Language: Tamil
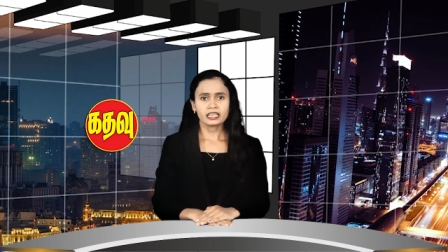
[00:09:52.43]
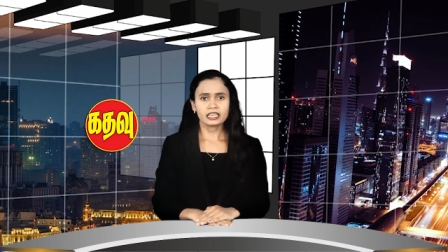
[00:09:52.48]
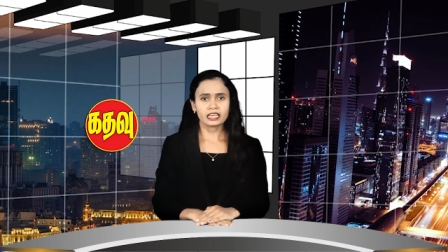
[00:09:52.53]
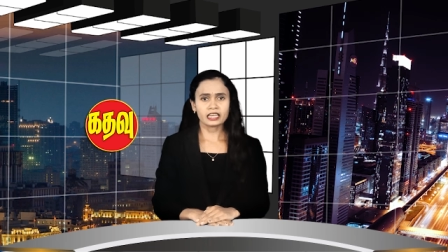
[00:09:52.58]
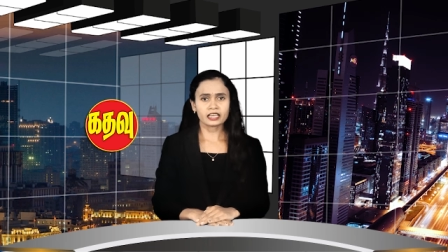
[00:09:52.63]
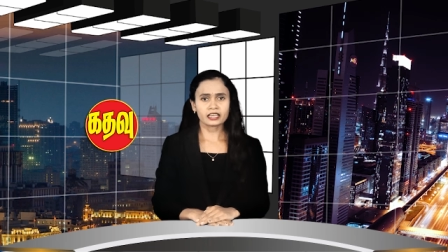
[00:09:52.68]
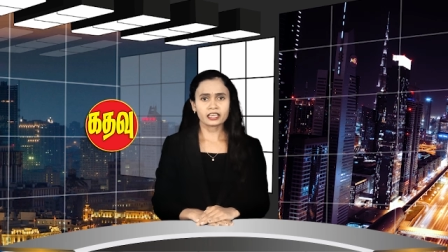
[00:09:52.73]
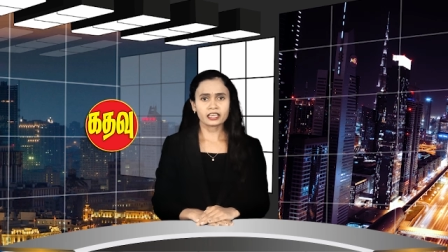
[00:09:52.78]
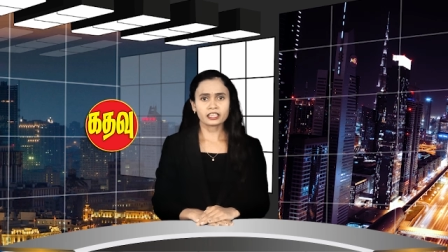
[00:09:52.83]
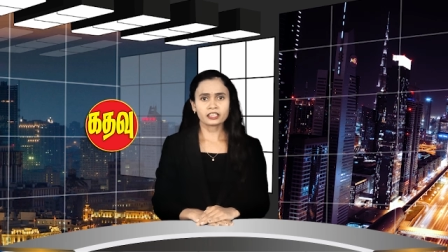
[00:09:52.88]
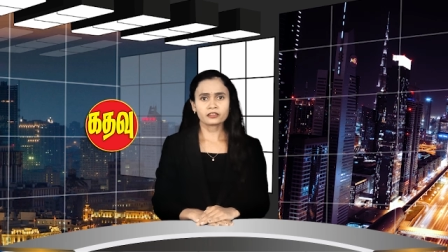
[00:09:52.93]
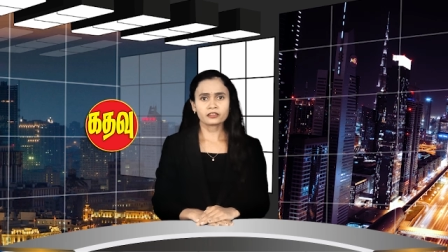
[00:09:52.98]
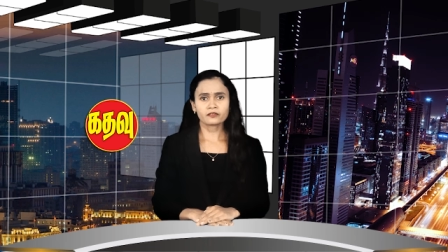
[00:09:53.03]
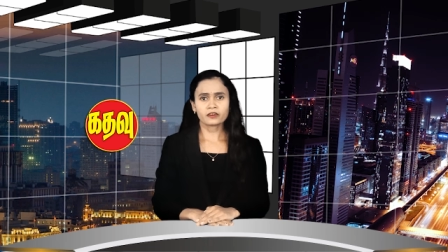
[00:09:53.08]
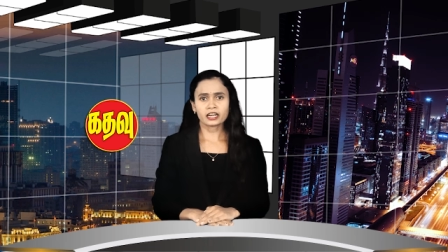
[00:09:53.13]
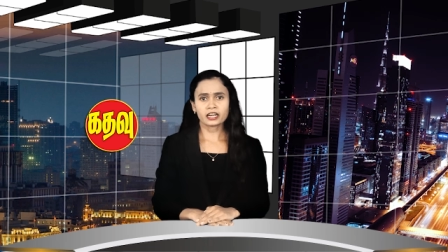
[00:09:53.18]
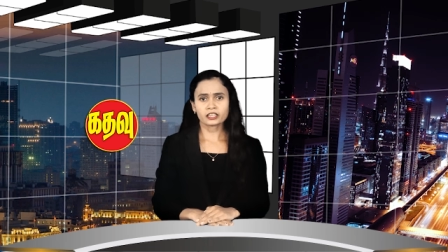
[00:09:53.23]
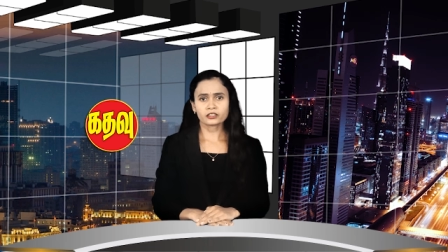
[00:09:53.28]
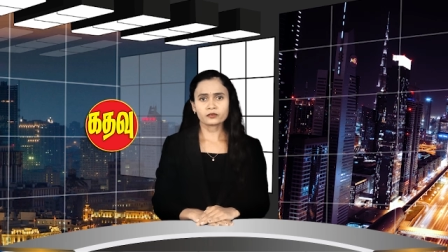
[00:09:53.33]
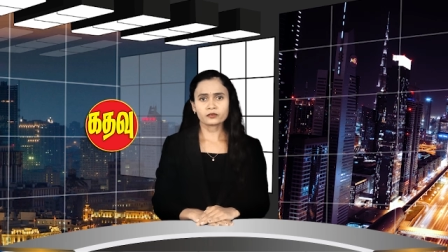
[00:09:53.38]
இலங்கைக்கு
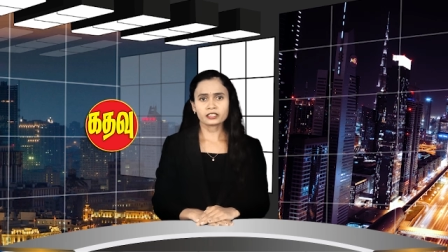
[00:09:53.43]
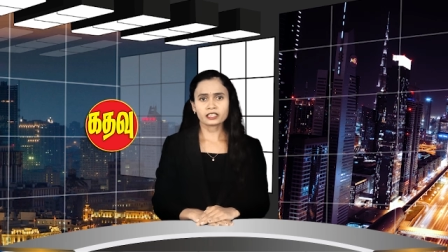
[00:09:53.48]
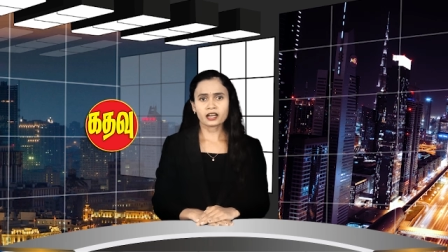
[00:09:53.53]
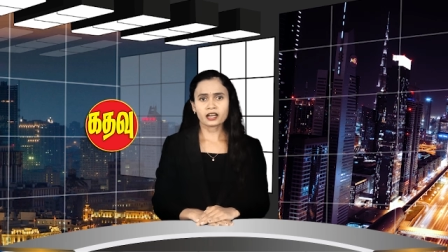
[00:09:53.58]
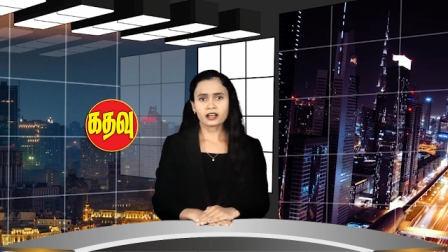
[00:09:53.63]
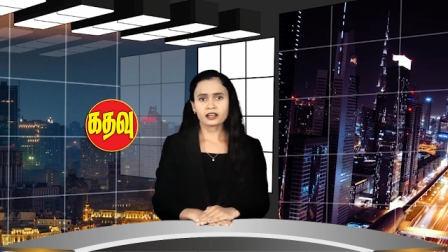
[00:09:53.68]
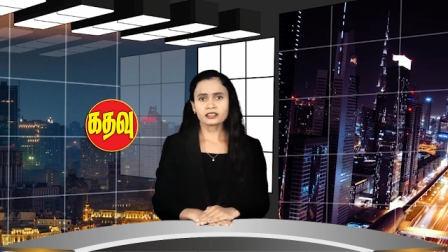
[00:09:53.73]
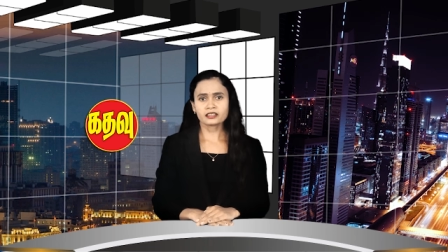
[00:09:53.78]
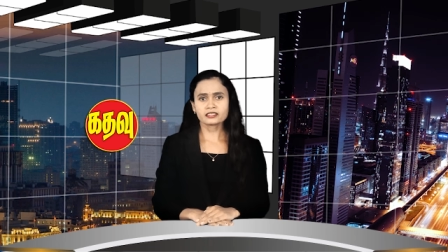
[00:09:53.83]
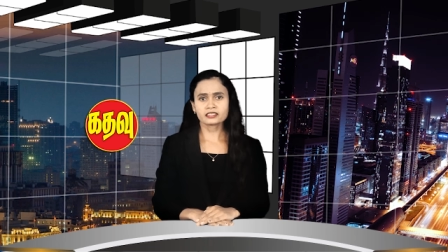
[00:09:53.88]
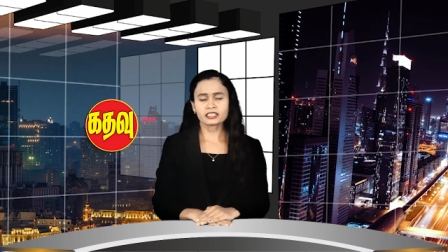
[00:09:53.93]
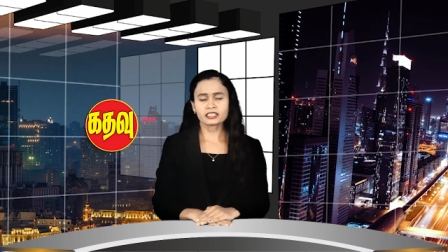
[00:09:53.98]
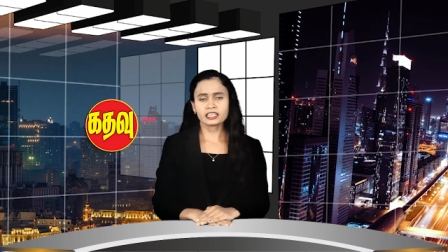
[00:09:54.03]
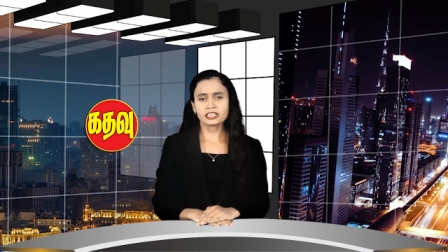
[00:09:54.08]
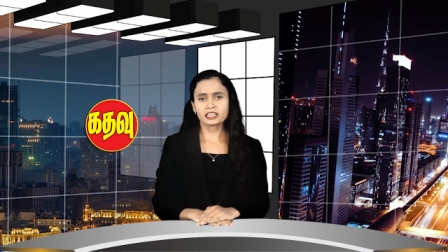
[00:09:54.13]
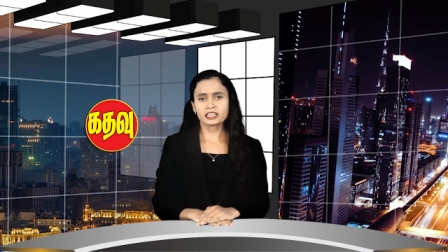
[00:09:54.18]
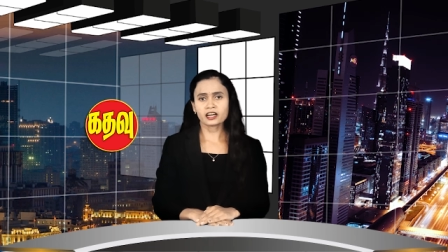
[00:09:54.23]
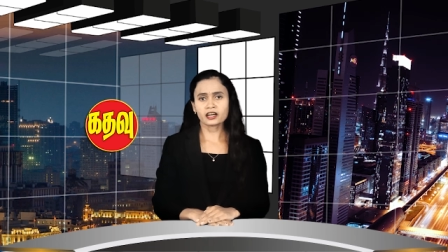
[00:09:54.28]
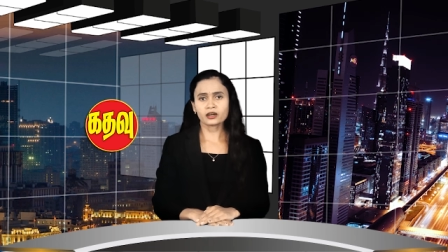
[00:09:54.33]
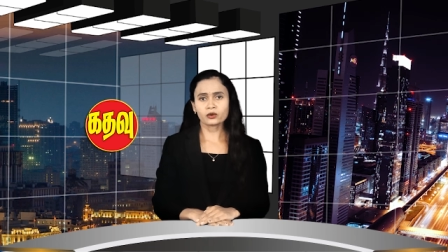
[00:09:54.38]
வழங்குவதாக சீனா